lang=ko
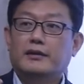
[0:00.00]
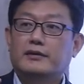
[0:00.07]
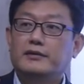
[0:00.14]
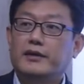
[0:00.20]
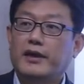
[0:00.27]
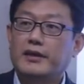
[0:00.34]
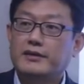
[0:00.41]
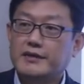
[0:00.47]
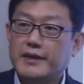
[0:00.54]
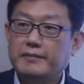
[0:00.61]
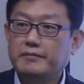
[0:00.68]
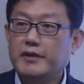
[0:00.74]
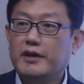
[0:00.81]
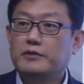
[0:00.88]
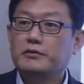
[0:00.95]
그게
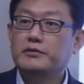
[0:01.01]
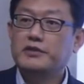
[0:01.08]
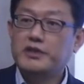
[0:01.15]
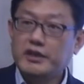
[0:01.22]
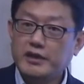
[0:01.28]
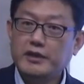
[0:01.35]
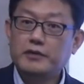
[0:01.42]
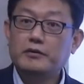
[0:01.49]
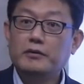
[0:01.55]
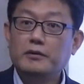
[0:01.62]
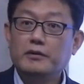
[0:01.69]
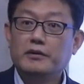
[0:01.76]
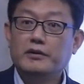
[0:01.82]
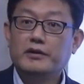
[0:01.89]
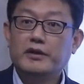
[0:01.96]
참나고 신이고
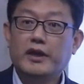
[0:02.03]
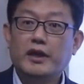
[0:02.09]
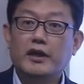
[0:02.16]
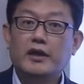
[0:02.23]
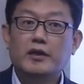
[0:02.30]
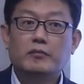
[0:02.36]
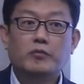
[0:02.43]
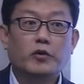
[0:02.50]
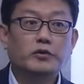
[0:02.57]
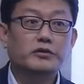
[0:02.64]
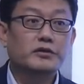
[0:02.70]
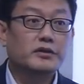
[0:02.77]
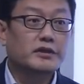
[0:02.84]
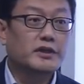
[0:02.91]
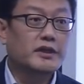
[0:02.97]
그게
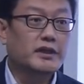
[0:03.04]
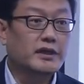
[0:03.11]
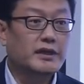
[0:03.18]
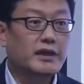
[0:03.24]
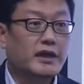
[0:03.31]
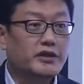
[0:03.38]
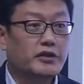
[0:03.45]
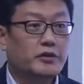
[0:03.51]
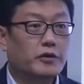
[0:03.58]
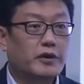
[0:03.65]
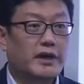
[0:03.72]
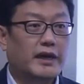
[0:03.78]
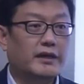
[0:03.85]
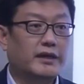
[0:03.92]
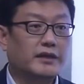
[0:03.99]
모든 인간
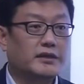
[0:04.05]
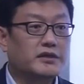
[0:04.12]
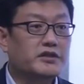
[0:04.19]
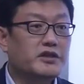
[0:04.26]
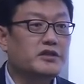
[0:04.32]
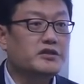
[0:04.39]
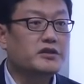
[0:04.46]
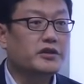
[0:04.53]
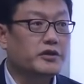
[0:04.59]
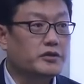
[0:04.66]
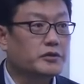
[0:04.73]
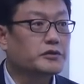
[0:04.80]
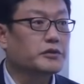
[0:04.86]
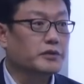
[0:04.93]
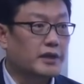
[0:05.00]
영혼 안에 있는 신적인
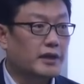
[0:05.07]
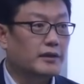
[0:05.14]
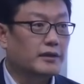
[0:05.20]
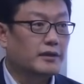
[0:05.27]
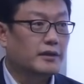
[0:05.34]
요소다.